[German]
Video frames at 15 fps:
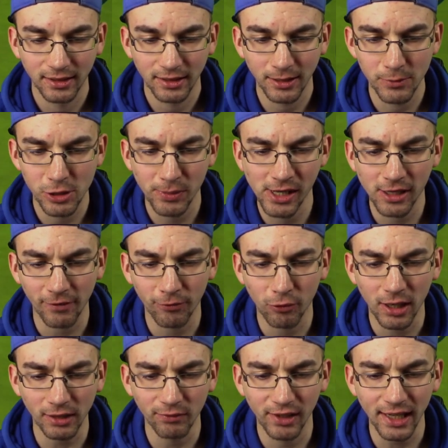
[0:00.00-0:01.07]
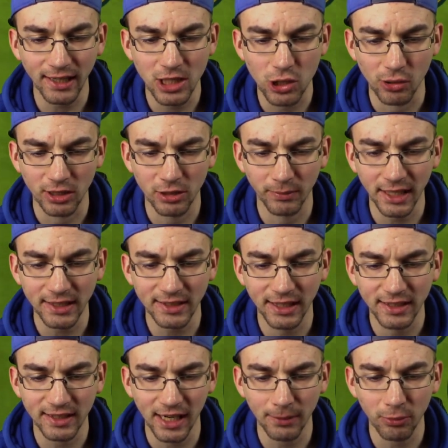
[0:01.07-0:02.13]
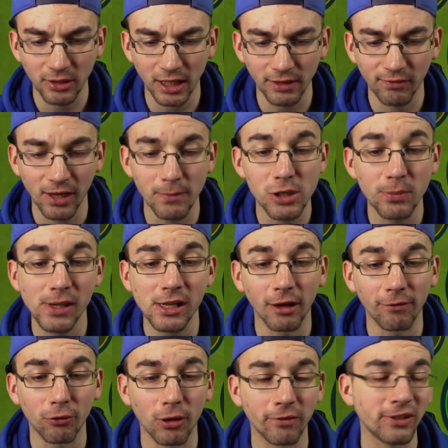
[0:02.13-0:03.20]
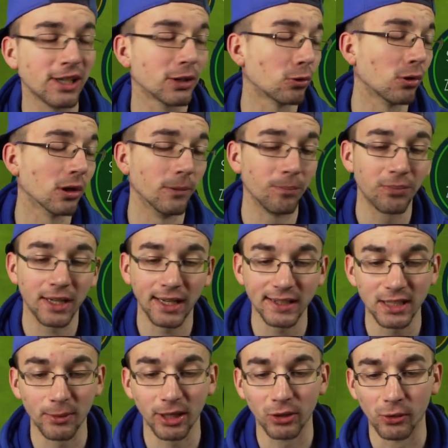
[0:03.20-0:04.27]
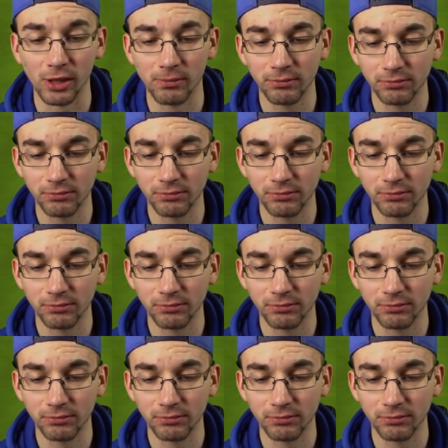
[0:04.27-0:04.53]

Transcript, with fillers: Im Spiel davor hatten wir jetzt schon, zum jetzigen Zeitpunkt hatten wir im Spiel davor vier Tore. Jetzt habe ich null.